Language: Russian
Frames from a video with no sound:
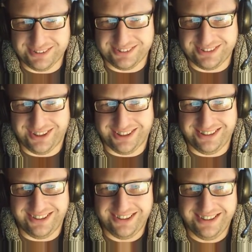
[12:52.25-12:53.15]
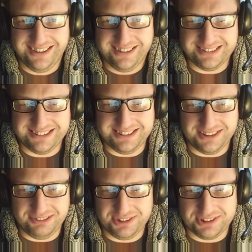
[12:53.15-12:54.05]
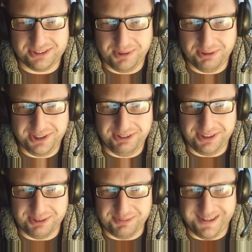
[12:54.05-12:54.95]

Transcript: сторону. сделай вид, что мы его не видим.